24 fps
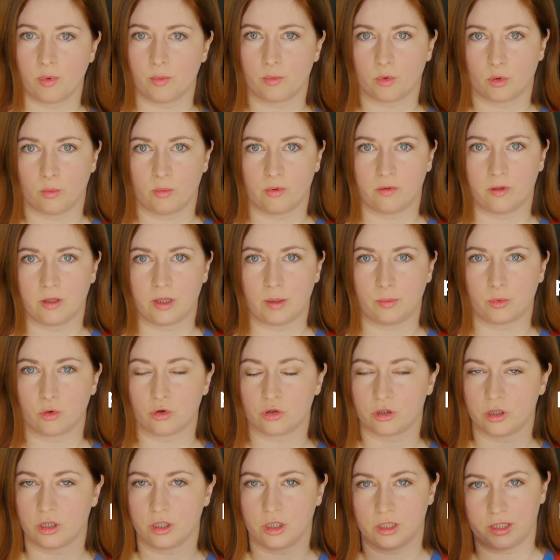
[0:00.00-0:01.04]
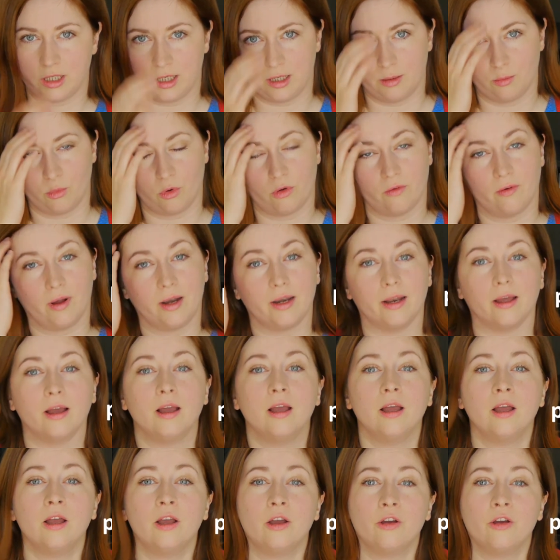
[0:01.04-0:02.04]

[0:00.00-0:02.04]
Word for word: попробовала на прошлой неделе буквально